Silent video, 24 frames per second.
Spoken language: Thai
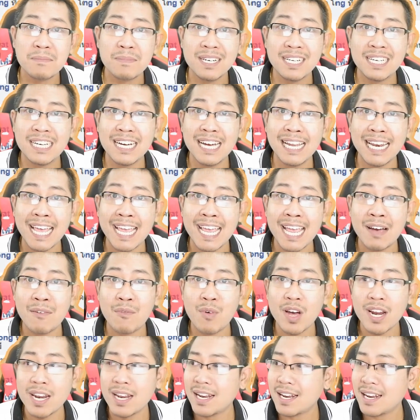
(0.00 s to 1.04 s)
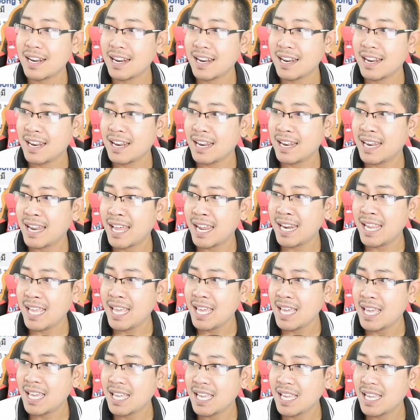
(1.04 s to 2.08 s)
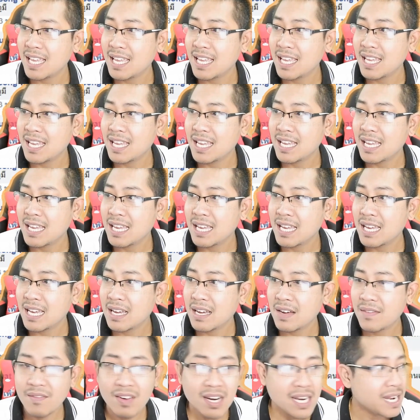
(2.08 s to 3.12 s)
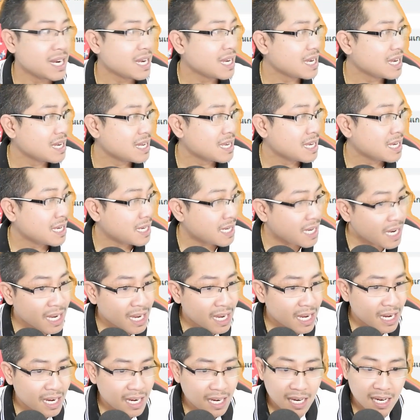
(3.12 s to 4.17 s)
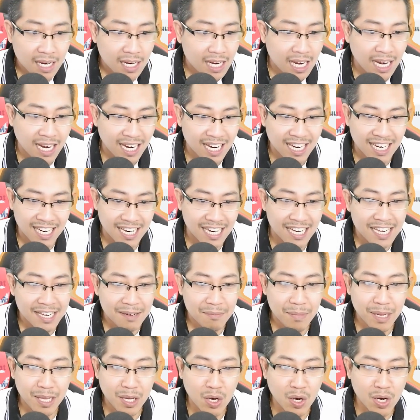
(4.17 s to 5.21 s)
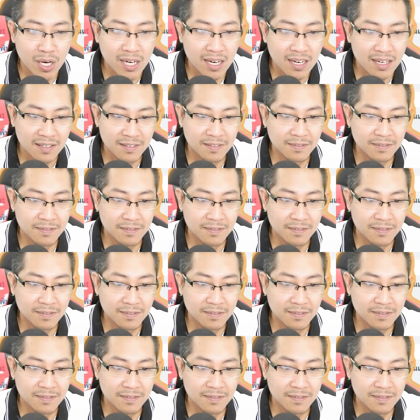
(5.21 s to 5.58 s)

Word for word: มันคืออะไรอ่ะวัดนานี้วัดเดชิดไม่ก็